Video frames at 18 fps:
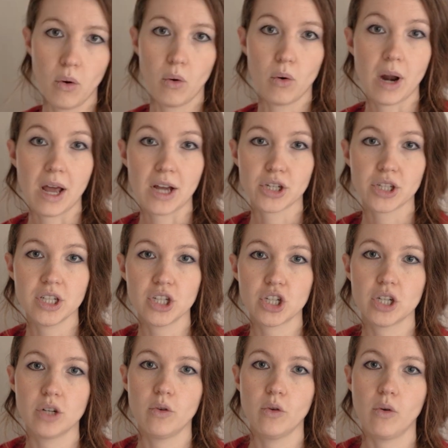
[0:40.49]
On l'a acheté
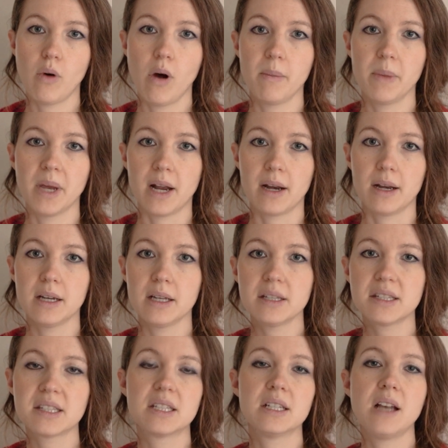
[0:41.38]
chez le roi
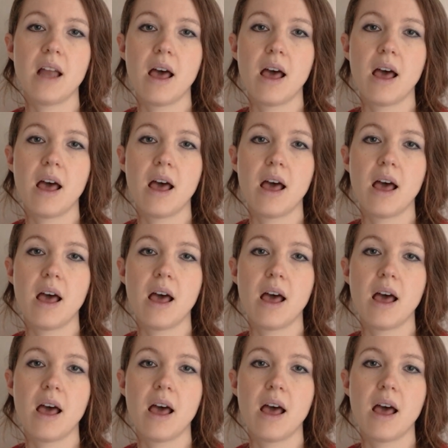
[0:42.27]
Merlin, c'est